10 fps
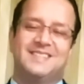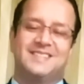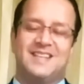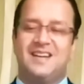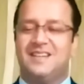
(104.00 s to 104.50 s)

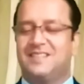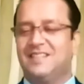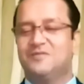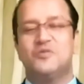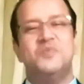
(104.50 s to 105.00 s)
सारा
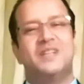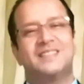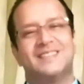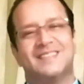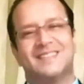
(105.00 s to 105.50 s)
दिन वो मेरे
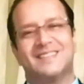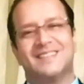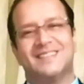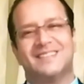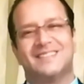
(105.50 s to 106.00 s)
साथ रहता
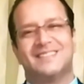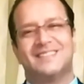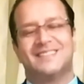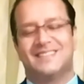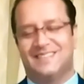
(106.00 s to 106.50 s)

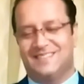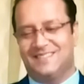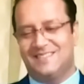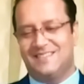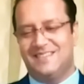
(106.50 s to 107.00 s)

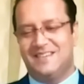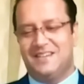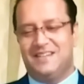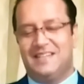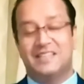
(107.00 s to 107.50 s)

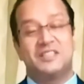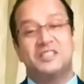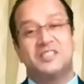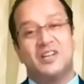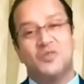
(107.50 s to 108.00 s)
है
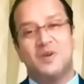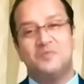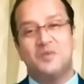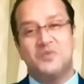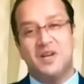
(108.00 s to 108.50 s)
इतने सालों बाद
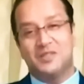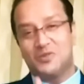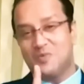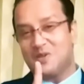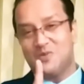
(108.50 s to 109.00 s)
भी अपने
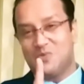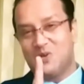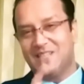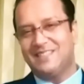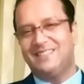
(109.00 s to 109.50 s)
आजूबा को
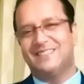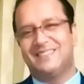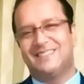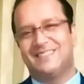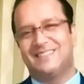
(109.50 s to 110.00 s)
भूला नहीं है
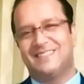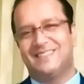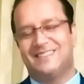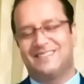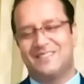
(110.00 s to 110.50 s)

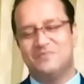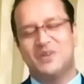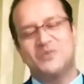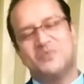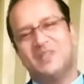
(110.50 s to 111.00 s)

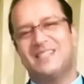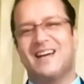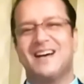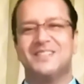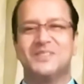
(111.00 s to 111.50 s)
बरोबर
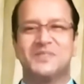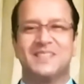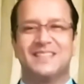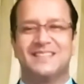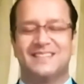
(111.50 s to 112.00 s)
याद है
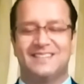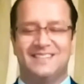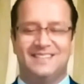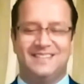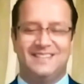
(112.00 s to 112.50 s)
उसे
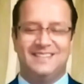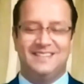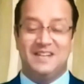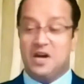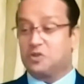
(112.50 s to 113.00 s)

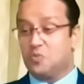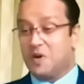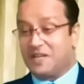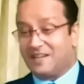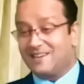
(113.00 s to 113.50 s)

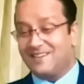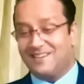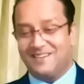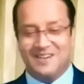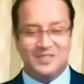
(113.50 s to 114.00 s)
अजूबा ये
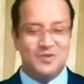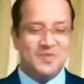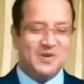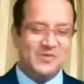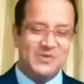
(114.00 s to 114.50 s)

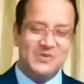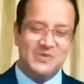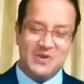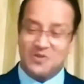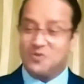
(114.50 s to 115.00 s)
अजूबा वो
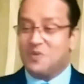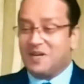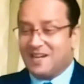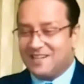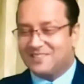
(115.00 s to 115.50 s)
अजूबा
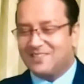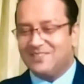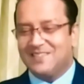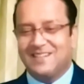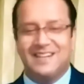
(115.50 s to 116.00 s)
यहां
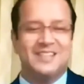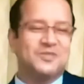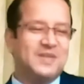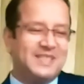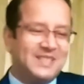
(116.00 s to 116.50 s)
चलो ना
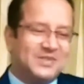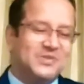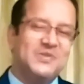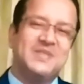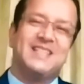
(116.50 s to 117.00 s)
अजूबा ये
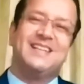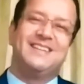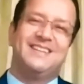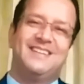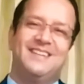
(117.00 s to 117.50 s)
सुनो ना
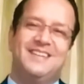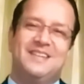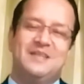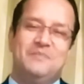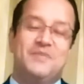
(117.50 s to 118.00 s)

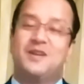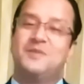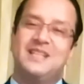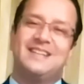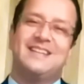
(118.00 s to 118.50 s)
मेरे
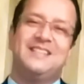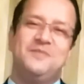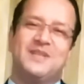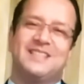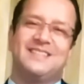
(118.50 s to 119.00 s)
बिना रह नहीं
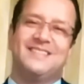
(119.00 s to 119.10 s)
पाता